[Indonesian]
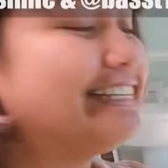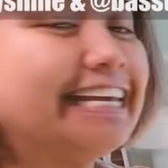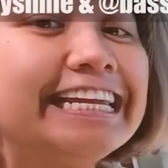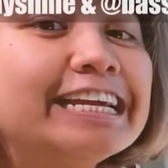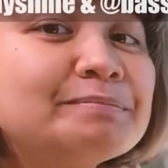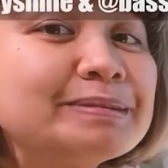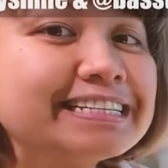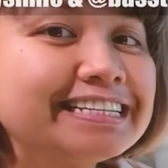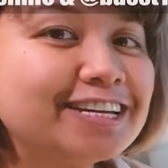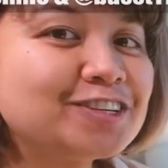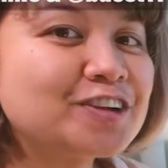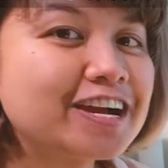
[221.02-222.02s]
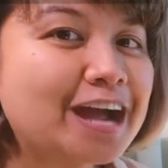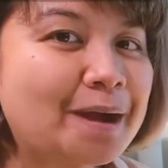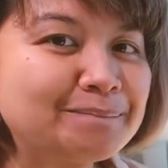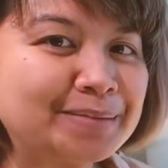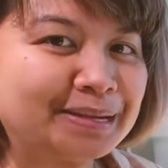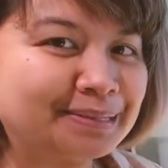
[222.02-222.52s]
jadi ngebersihinnya juga
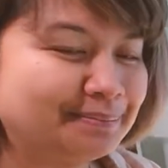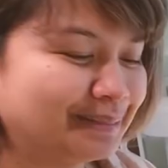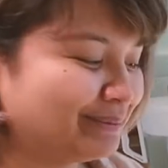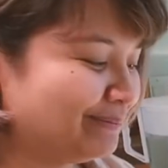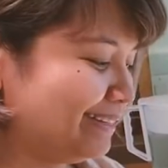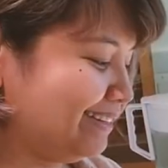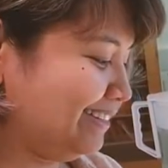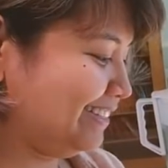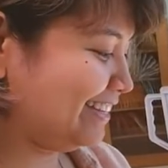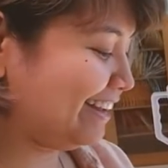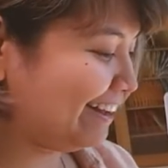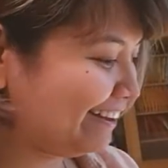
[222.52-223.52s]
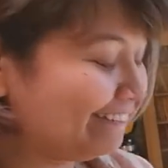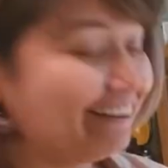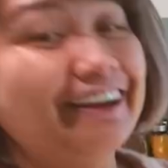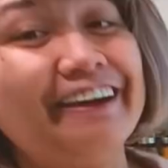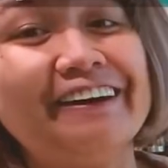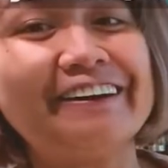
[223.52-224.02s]
gampang teman-teman so,
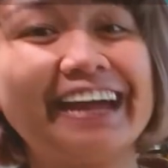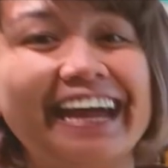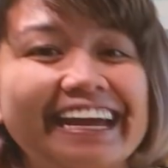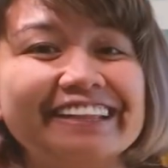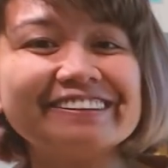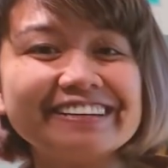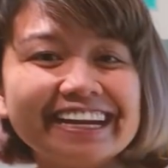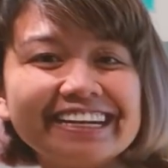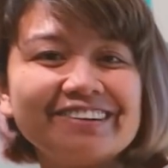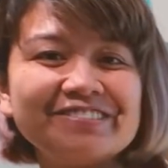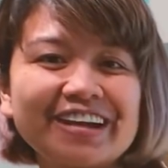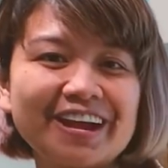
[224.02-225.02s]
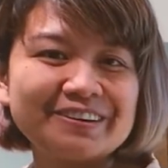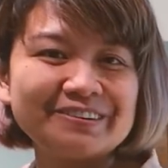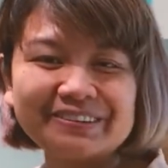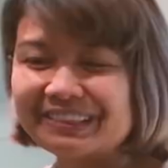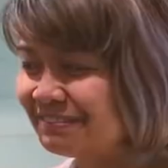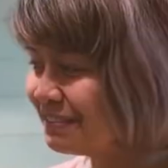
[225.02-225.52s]
oke okay, itu dia dapur aku